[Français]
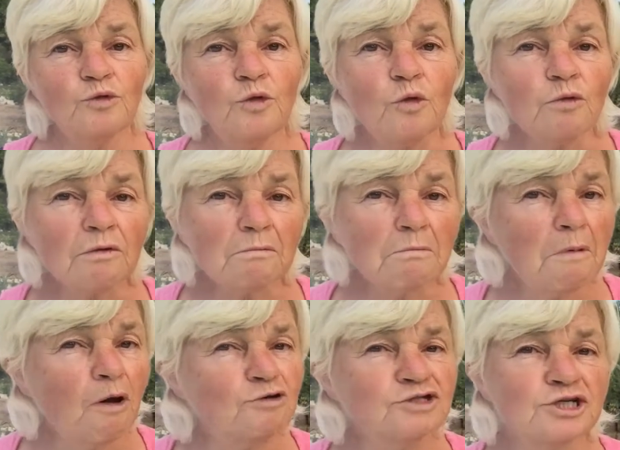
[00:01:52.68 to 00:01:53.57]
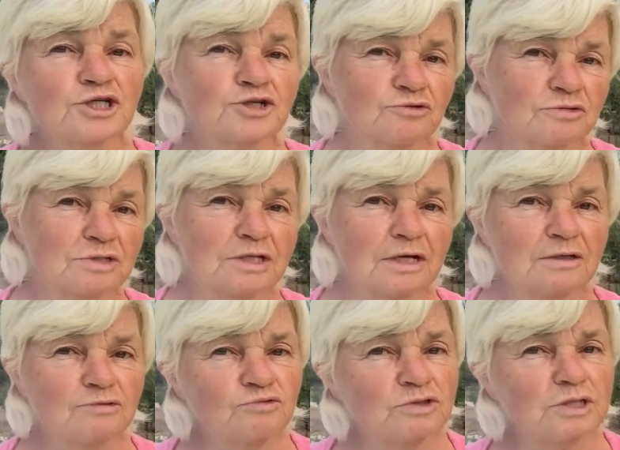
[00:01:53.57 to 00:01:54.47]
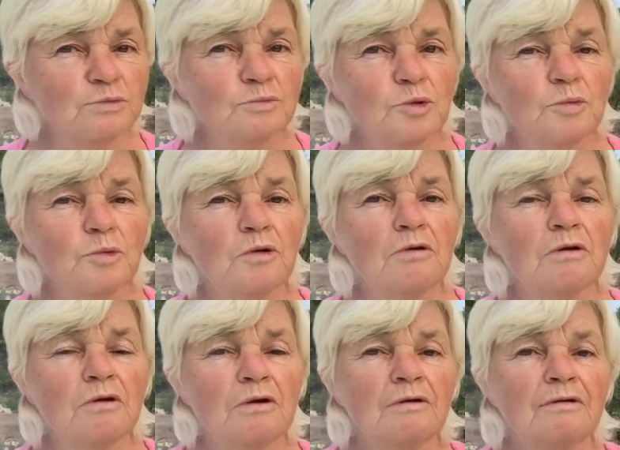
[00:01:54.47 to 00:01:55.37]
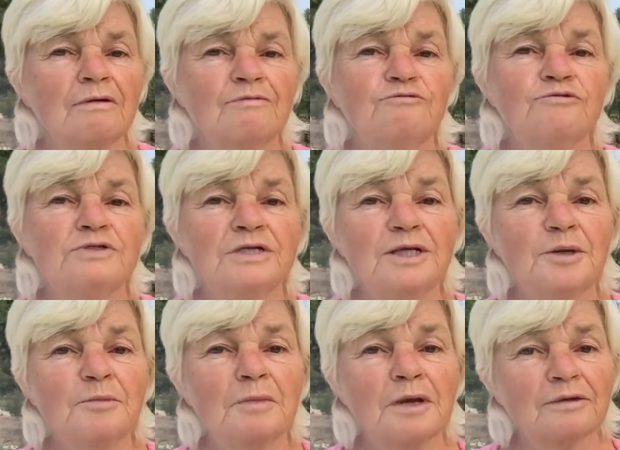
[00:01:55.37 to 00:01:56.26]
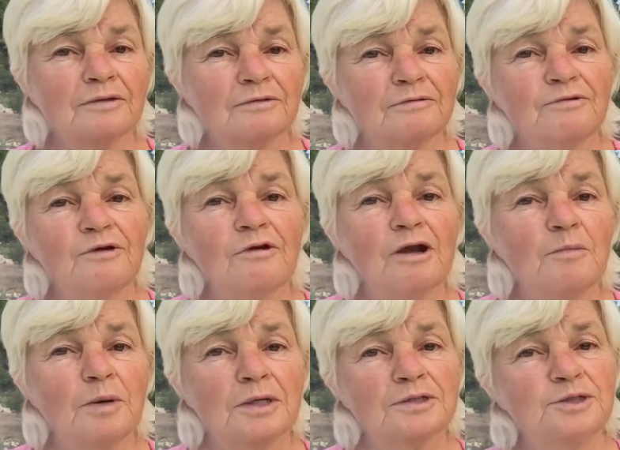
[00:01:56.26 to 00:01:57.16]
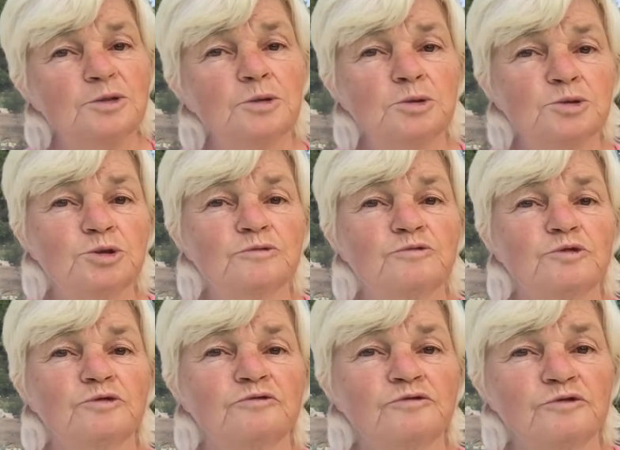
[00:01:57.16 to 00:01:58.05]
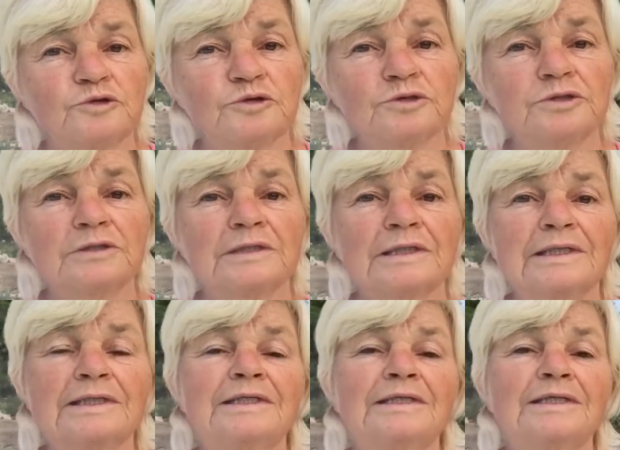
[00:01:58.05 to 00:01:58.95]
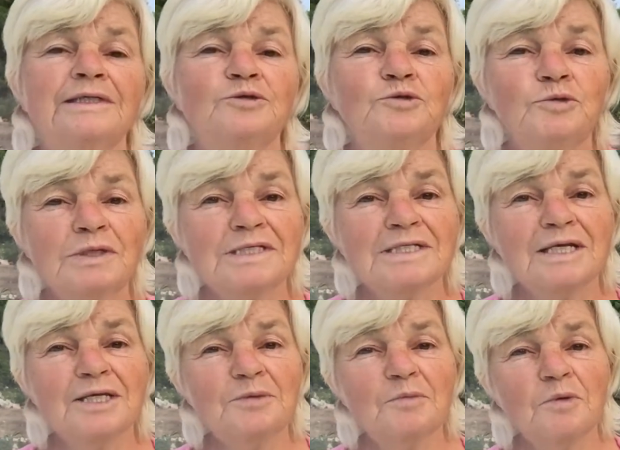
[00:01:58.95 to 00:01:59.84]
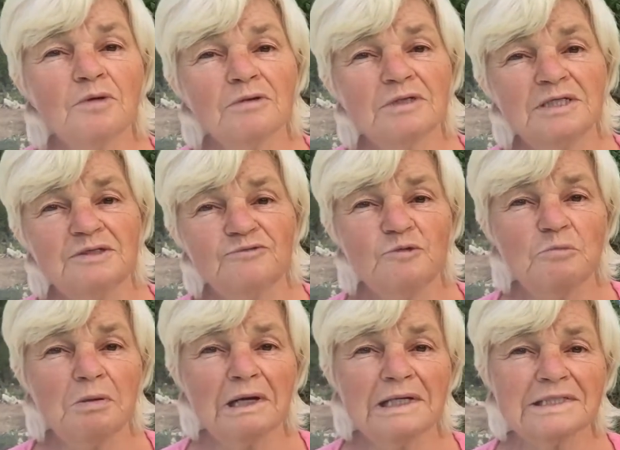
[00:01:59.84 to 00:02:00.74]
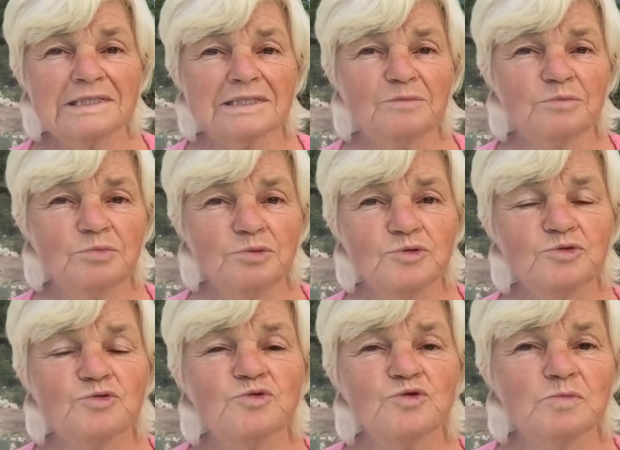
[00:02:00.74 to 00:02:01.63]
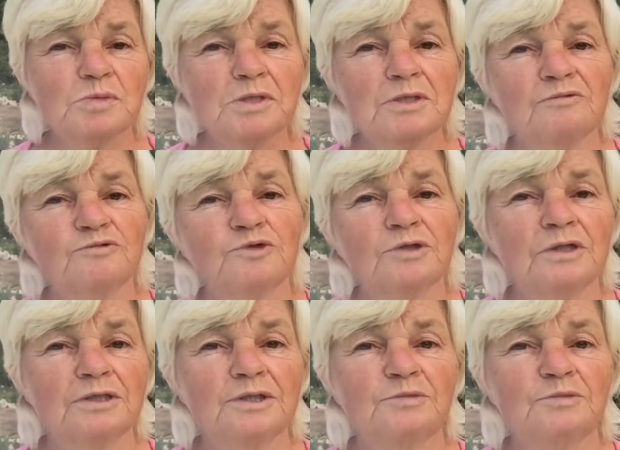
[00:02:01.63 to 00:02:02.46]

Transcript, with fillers: Donc, en sachant ça, tout simplement, vous allez mettre dans la partie gauche de votre feuille tous les aliments qui vous paraissent un peu suspects dans votre